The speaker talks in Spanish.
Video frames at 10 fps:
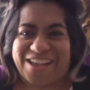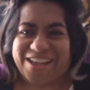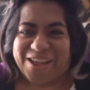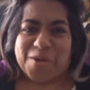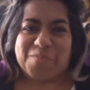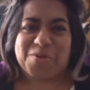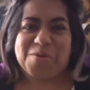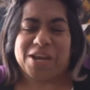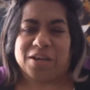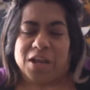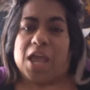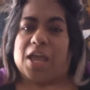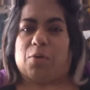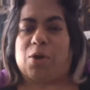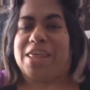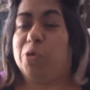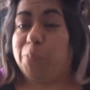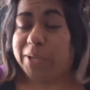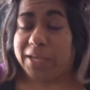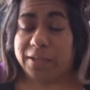Muy bien.
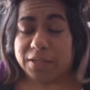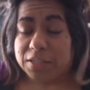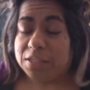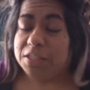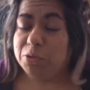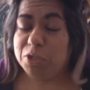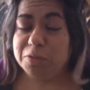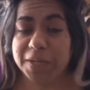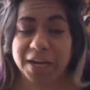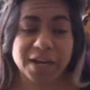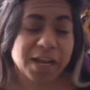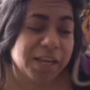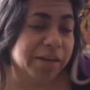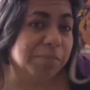Guadalupe, ¿necesito esperar a alguien más?